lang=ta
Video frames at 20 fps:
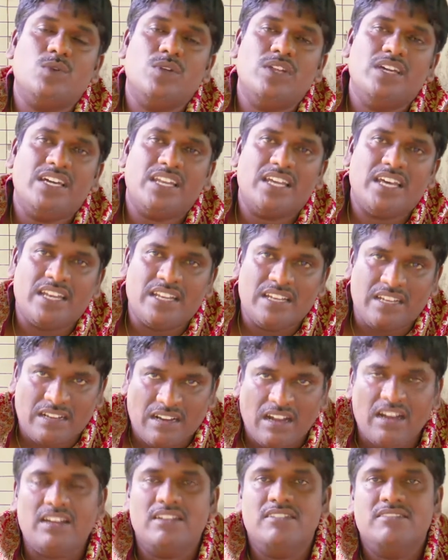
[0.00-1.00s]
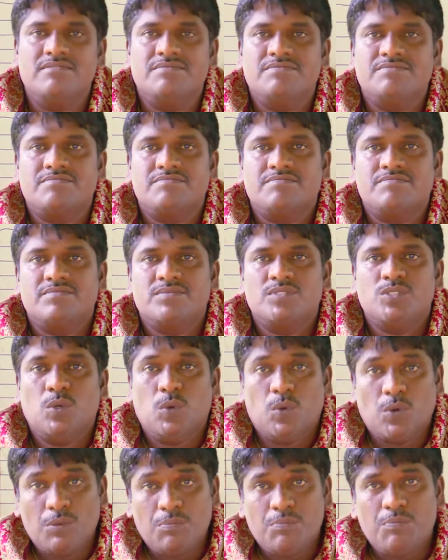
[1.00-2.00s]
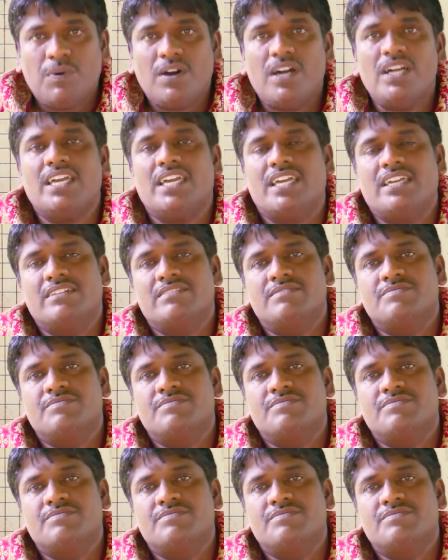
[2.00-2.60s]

சொல்லுகிறார் என்றால் குறிப்பாக